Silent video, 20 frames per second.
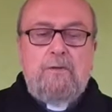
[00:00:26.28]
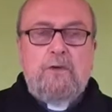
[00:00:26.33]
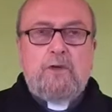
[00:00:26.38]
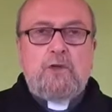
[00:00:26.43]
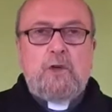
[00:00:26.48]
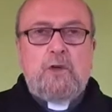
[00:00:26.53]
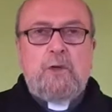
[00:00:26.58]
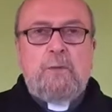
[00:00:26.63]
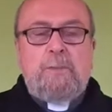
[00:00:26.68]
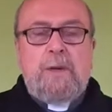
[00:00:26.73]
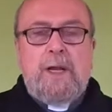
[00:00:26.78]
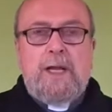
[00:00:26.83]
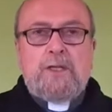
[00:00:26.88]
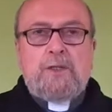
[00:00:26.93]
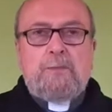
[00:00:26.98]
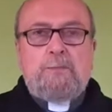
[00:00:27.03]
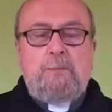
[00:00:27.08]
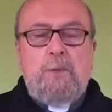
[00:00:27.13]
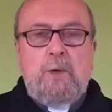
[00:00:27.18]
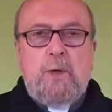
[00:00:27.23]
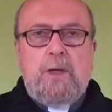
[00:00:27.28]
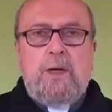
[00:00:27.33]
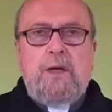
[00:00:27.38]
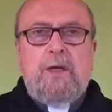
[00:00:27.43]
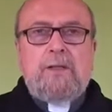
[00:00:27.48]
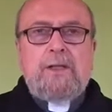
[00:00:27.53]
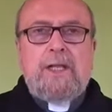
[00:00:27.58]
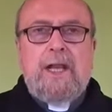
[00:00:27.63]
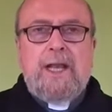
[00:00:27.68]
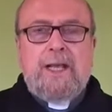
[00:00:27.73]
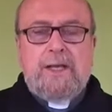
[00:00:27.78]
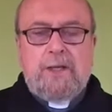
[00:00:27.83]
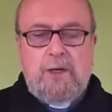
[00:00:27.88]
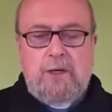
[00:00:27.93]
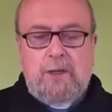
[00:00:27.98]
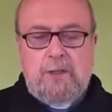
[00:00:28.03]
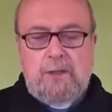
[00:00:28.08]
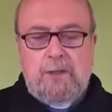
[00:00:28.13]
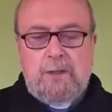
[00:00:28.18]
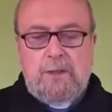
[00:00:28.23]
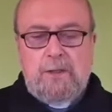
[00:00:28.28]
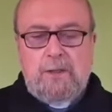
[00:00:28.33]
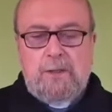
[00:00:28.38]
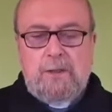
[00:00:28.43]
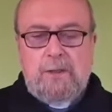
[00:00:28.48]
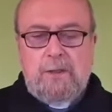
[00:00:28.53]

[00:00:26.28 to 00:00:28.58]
Faisons une place plus grande à l'accueil.